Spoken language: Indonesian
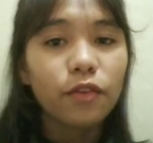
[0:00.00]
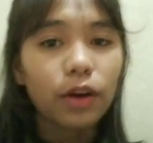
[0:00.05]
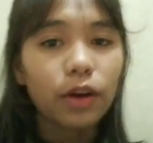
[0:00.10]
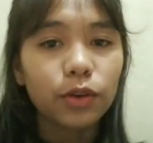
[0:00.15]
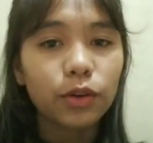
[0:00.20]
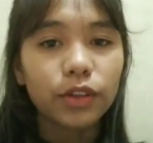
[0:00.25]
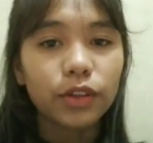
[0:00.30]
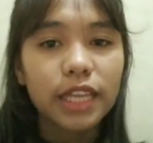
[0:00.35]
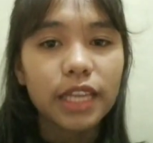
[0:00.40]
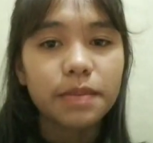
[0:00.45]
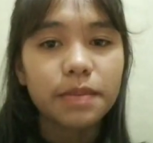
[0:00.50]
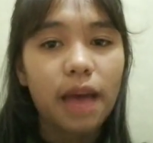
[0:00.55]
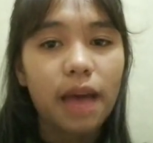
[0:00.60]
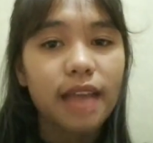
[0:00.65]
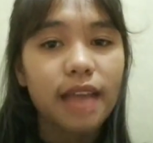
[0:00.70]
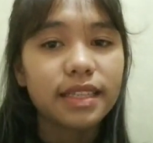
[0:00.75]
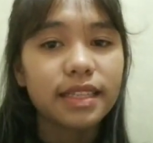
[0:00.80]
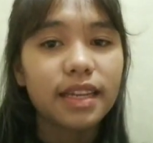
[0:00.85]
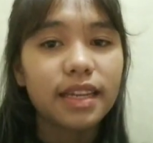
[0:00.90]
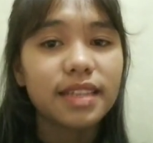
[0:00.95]
Fakultas
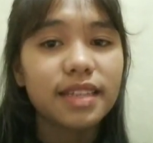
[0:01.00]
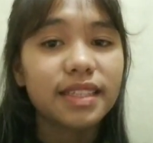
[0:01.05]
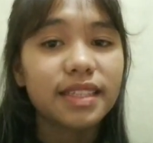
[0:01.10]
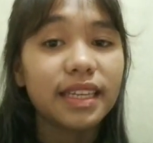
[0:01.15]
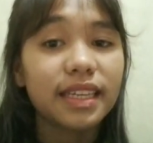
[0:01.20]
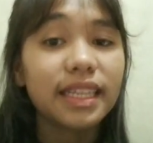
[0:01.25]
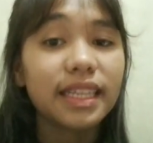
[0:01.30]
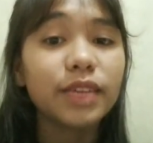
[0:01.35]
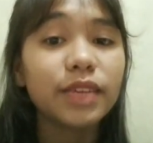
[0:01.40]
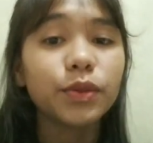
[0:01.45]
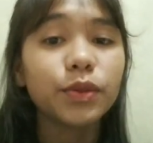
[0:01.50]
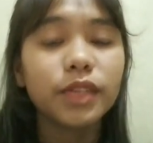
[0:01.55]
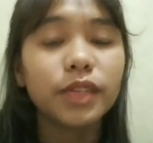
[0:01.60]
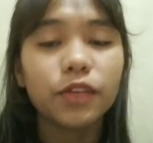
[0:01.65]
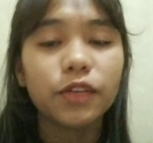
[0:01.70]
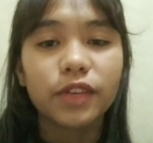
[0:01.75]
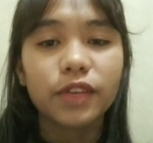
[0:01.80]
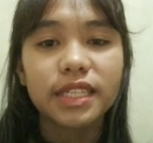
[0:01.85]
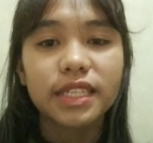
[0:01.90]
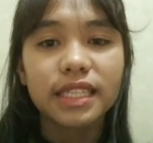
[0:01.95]
Bahasa dan Seni
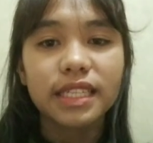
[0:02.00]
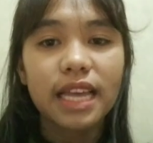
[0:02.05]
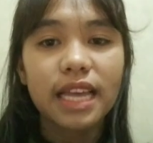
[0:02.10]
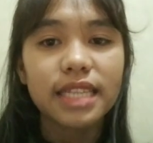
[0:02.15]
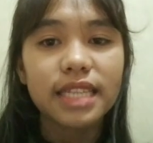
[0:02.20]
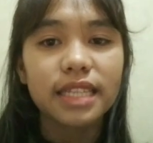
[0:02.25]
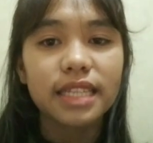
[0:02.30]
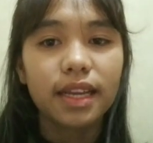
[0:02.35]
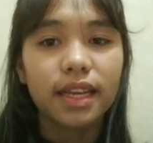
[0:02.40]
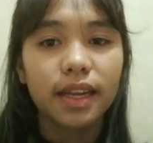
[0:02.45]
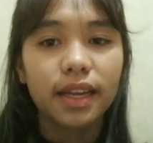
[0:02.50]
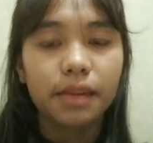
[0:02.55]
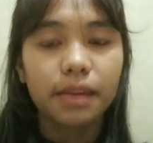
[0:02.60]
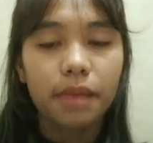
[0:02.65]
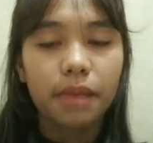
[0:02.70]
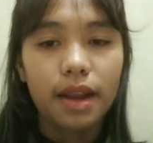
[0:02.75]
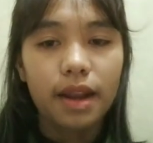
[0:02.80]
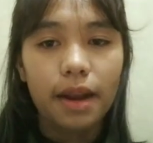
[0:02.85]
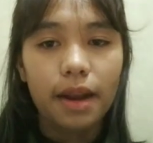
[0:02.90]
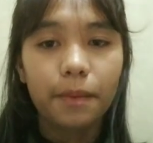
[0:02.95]
Universitas Negeri
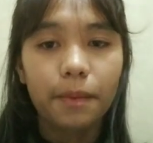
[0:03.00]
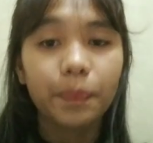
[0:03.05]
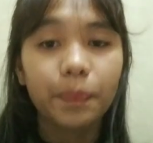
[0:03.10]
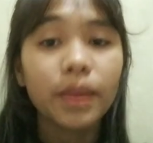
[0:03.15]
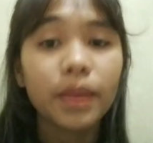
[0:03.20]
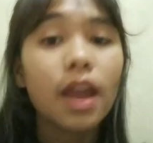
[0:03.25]
Medan.